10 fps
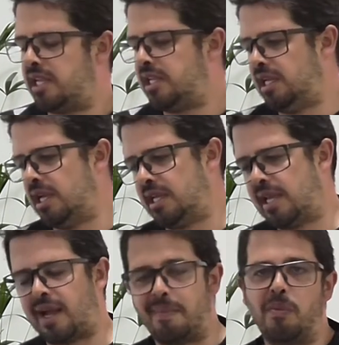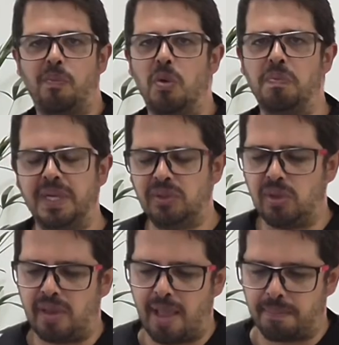a dia e que acabam
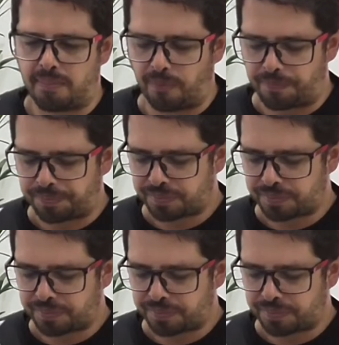poupando tempo.